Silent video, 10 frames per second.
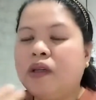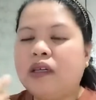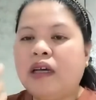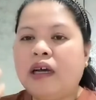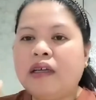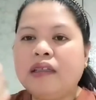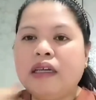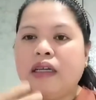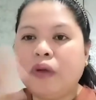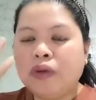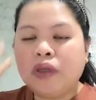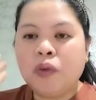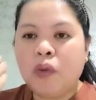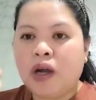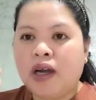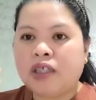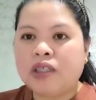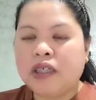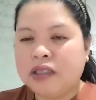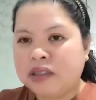Uh, done ako nag-wash.
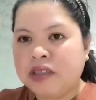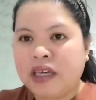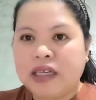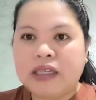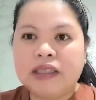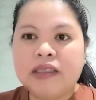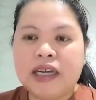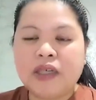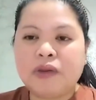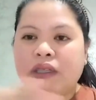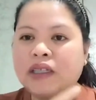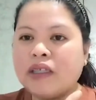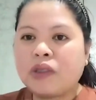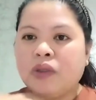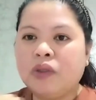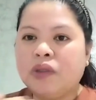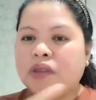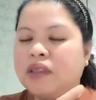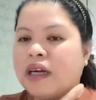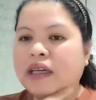And dry na dry ko na din to.
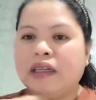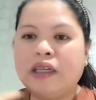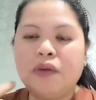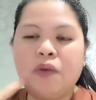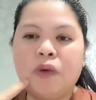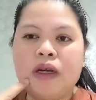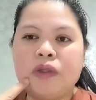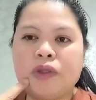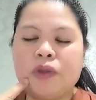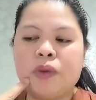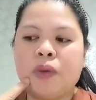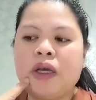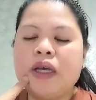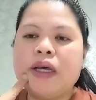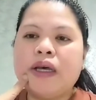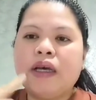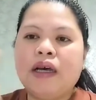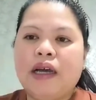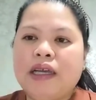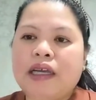Dry na yung mukha ko. So,
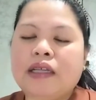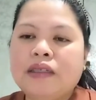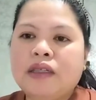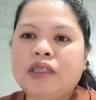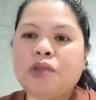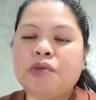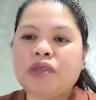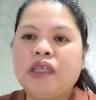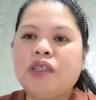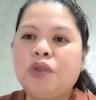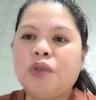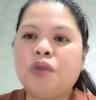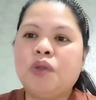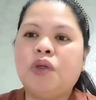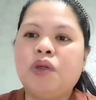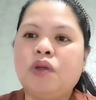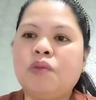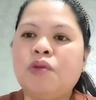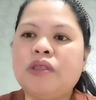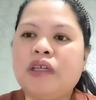ayan, let's proceed to
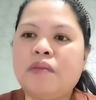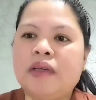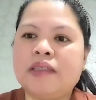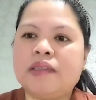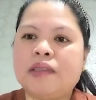what are must.